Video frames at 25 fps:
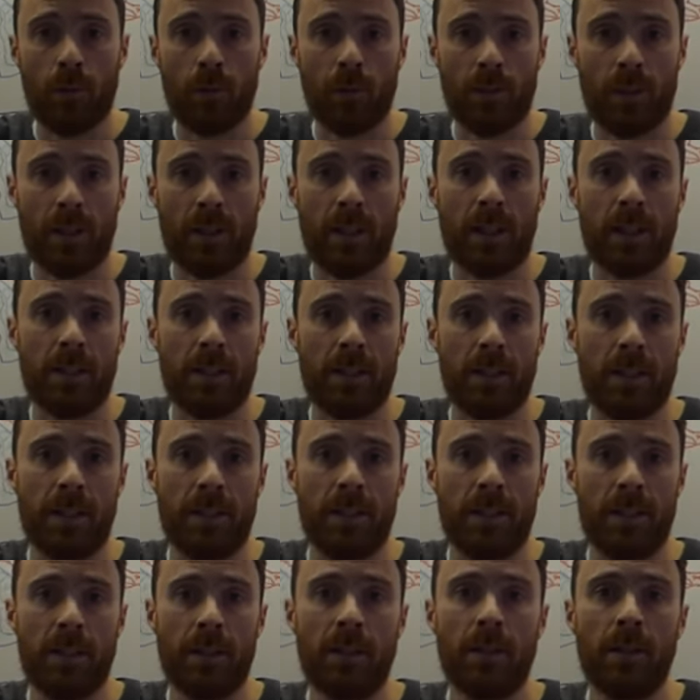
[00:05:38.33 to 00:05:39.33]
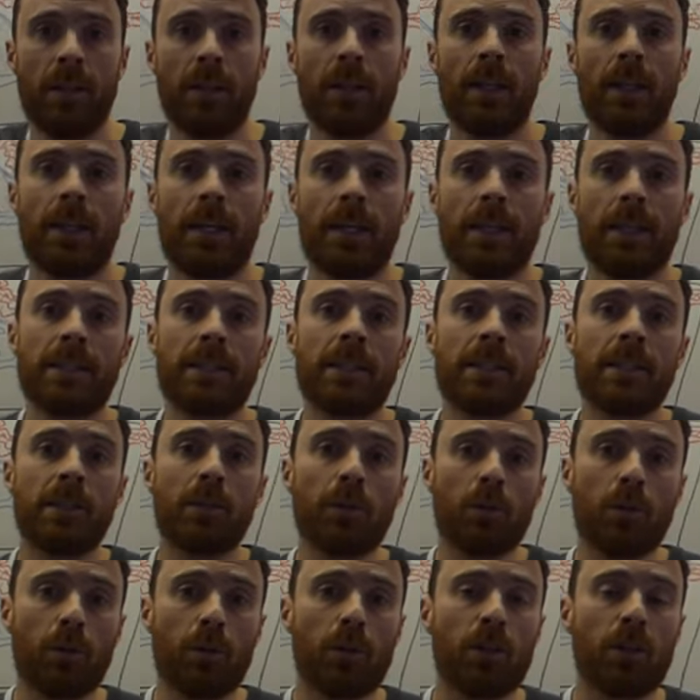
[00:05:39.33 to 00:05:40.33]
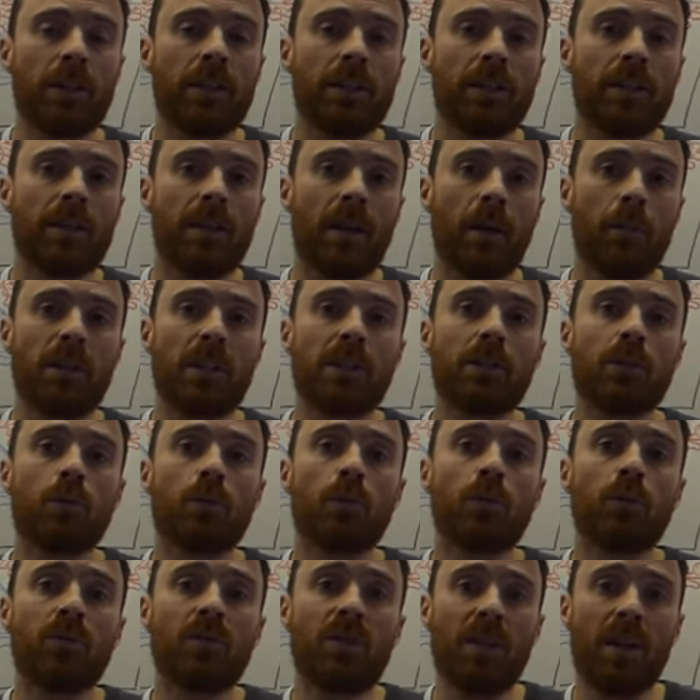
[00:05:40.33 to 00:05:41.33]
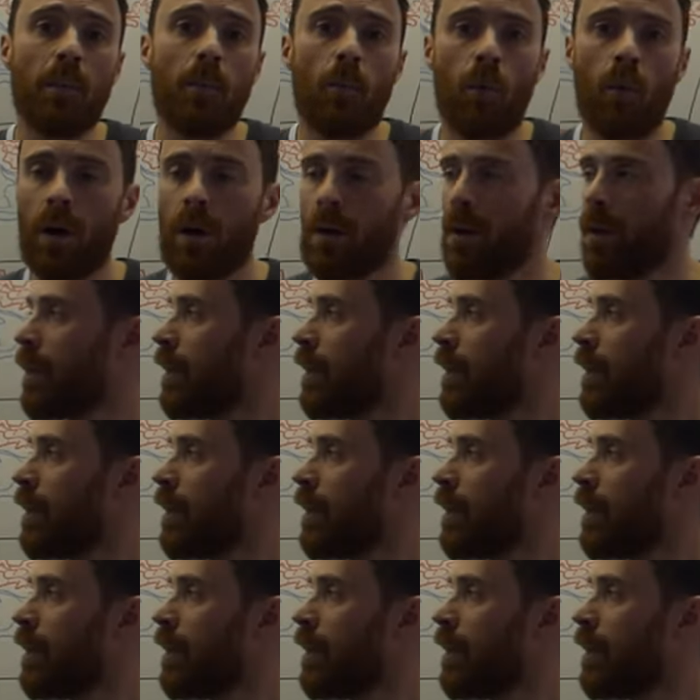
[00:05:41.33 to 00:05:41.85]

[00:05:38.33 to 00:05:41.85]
qu'on a tracée ici, et ces hétérogénéités thermiques sont le témoin